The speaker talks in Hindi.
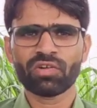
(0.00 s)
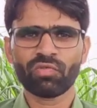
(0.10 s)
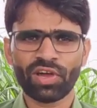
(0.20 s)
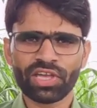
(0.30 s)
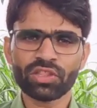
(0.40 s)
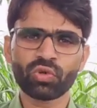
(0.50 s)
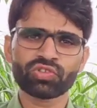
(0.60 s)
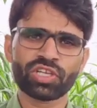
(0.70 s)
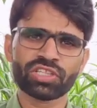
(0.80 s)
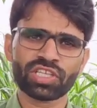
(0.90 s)
वहीं
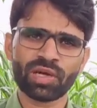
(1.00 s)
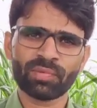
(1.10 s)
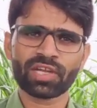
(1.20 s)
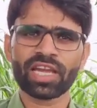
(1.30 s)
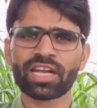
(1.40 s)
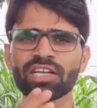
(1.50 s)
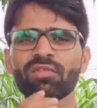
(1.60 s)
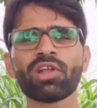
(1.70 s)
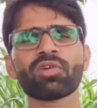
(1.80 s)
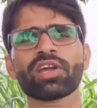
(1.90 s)
दूसरी तरफ कैराना
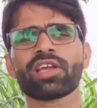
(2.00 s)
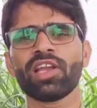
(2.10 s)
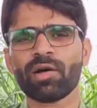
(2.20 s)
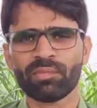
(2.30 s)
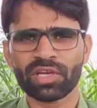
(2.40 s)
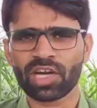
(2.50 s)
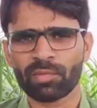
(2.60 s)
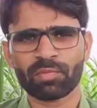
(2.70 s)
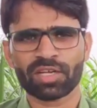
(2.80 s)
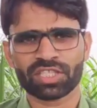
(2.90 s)
वालों के खिलाफ भी
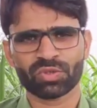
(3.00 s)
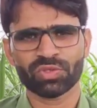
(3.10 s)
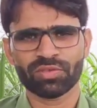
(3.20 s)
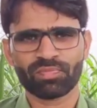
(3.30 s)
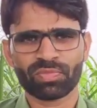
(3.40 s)
काफी बातें हुई